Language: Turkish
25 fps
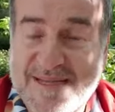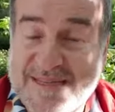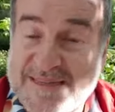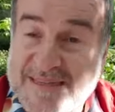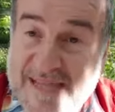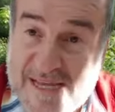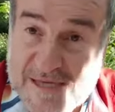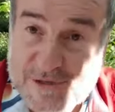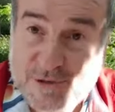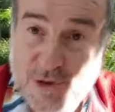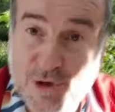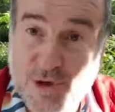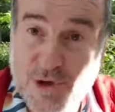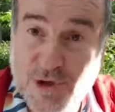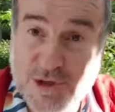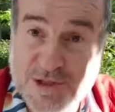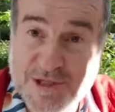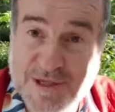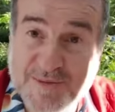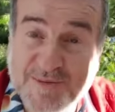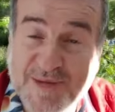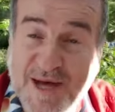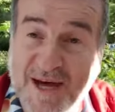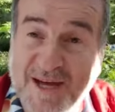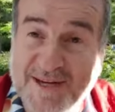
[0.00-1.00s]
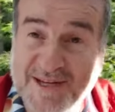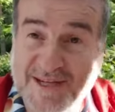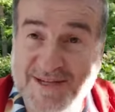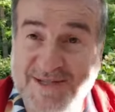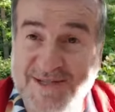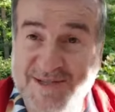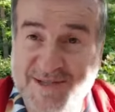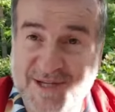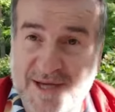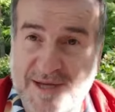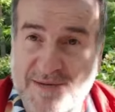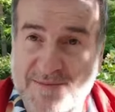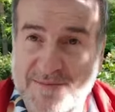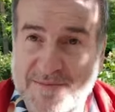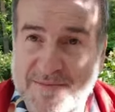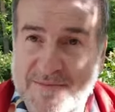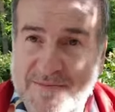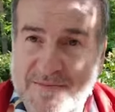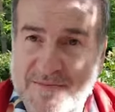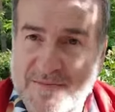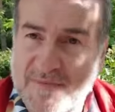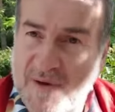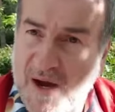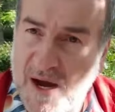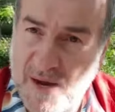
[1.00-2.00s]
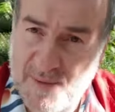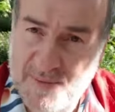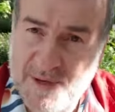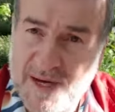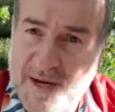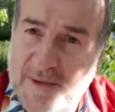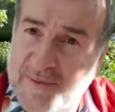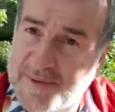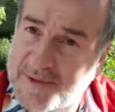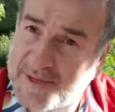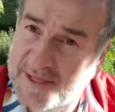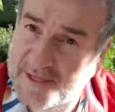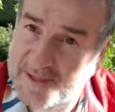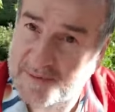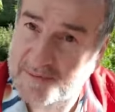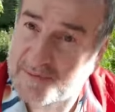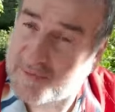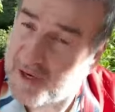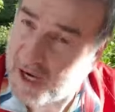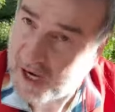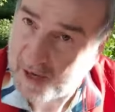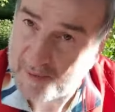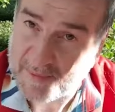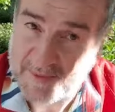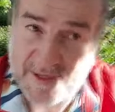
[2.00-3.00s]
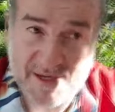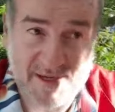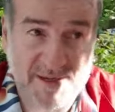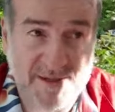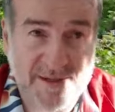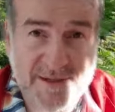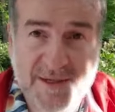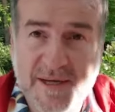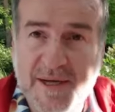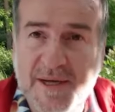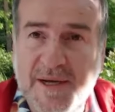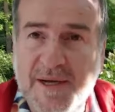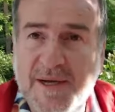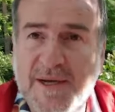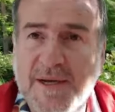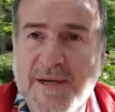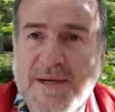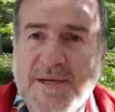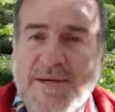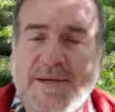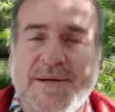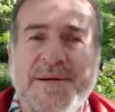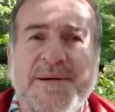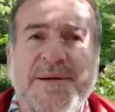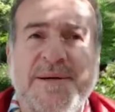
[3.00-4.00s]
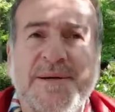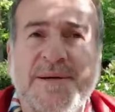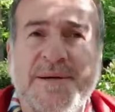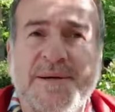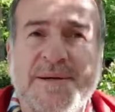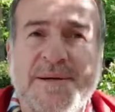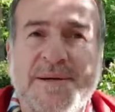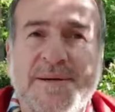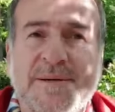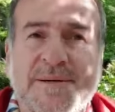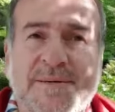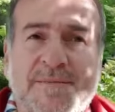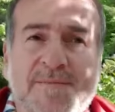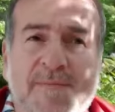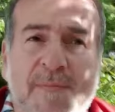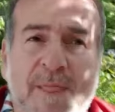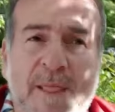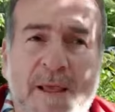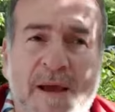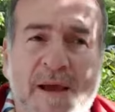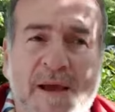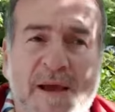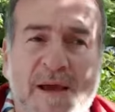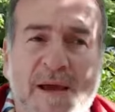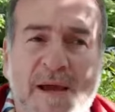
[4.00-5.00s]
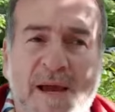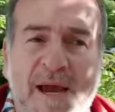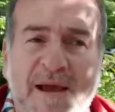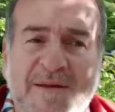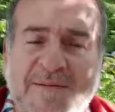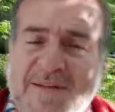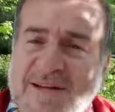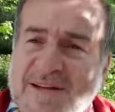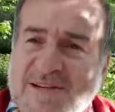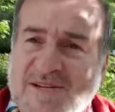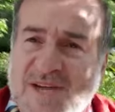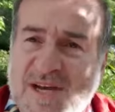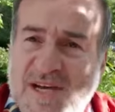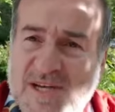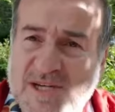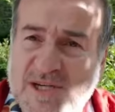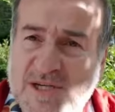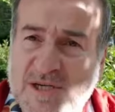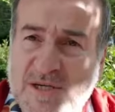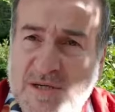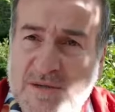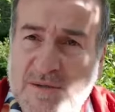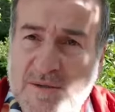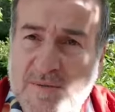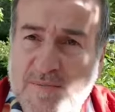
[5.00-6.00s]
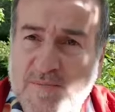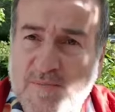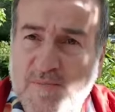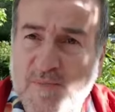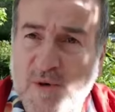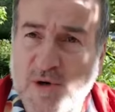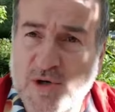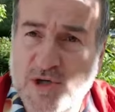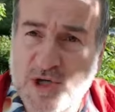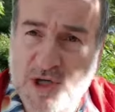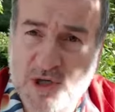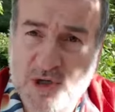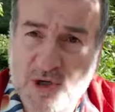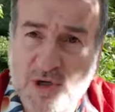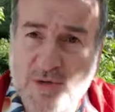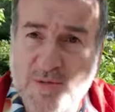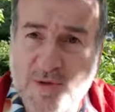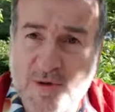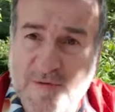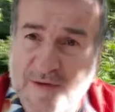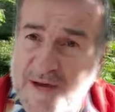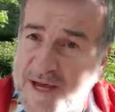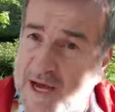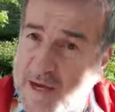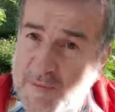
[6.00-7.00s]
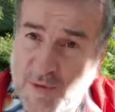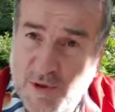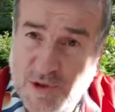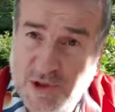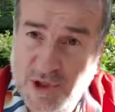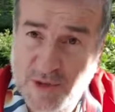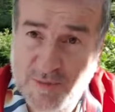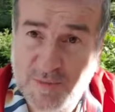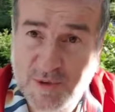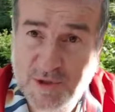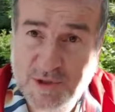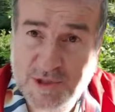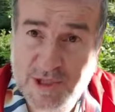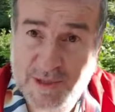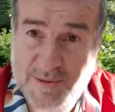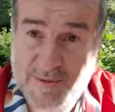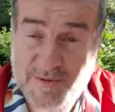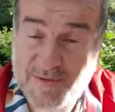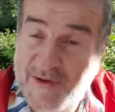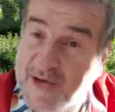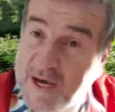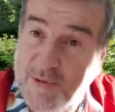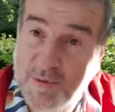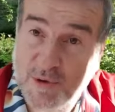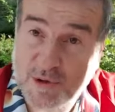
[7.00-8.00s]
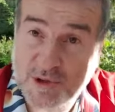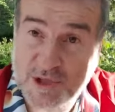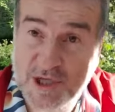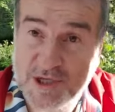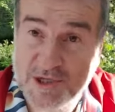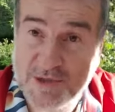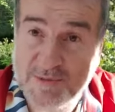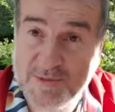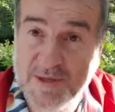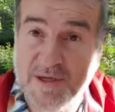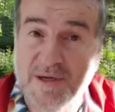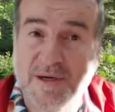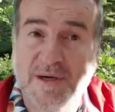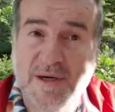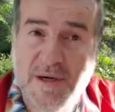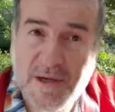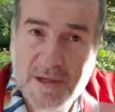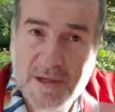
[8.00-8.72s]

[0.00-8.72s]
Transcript: Ne söylüyorsan da arkasındayım. Hamile mi dedim, hamile. Ee, evleneceği eşi boşanıyor mu veya boşanmak üzere mi veya boşandı mı?